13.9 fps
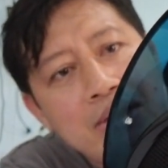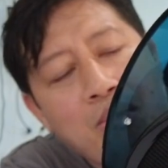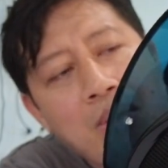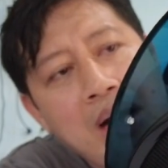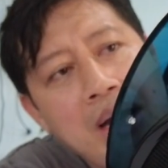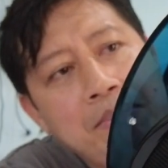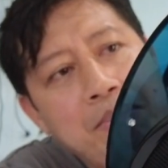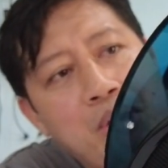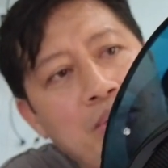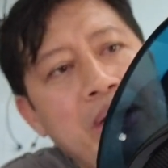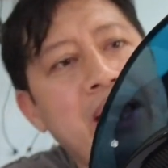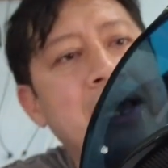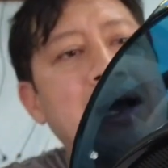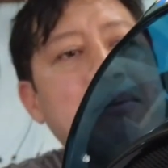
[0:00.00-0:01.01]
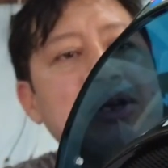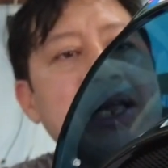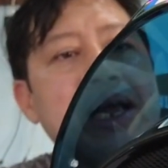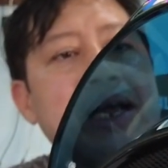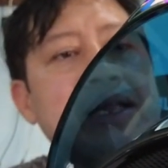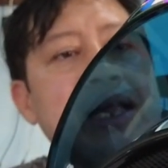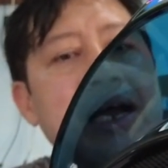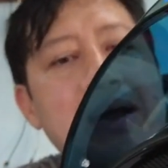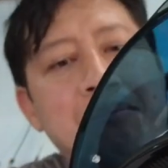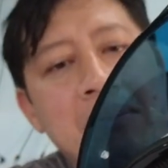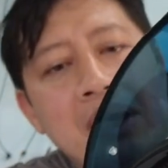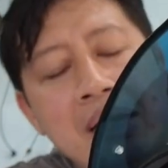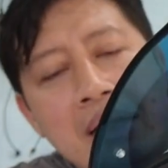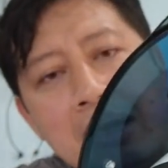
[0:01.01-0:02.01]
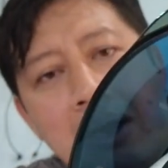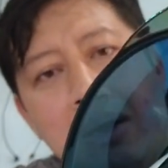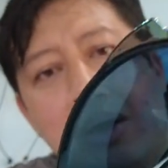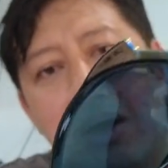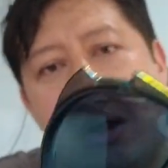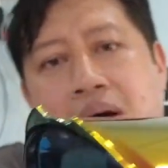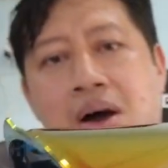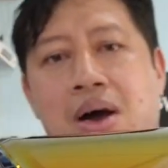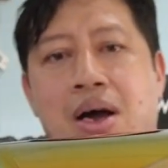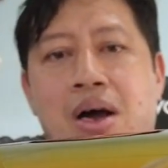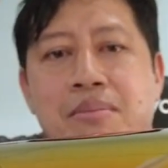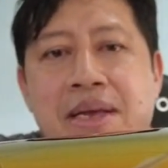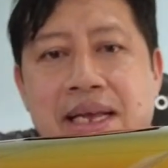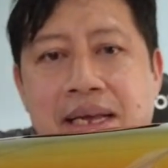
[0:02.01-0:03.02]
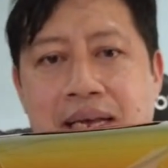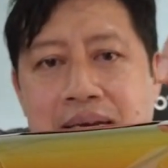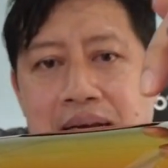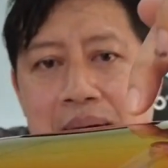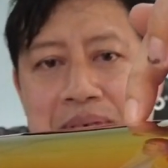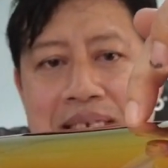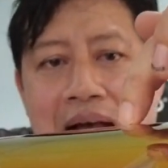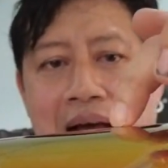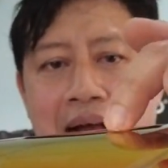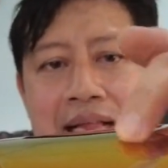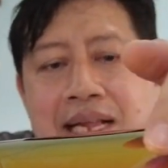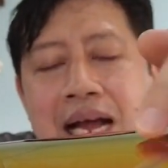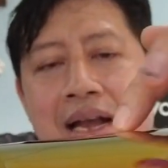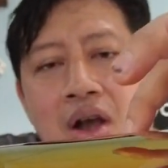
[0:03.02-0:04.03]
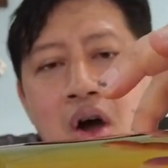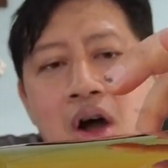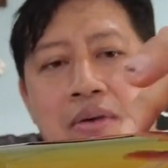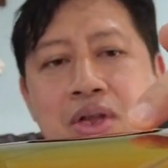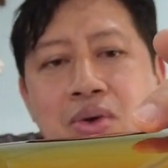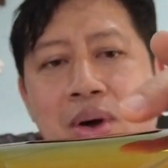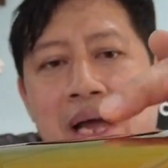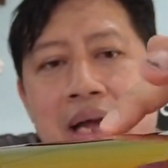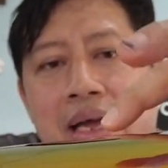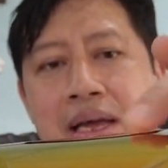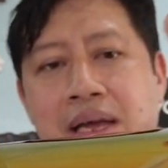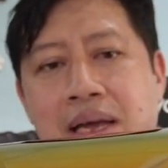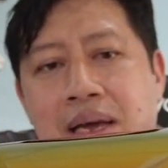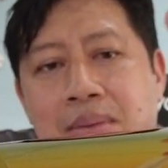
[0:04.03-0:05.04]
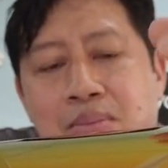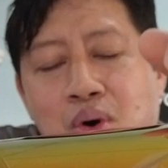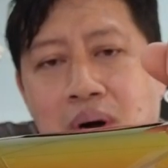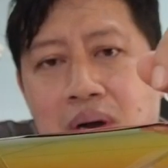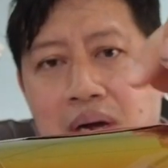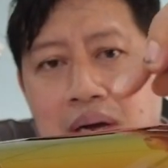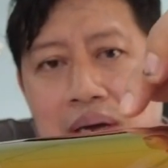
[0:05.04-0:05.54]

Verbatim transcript: ตัวโพลีคาร์บอเนตนะครับ แล้วก็เขามีเคลือบสารกันรอยไว้ด้วย พวก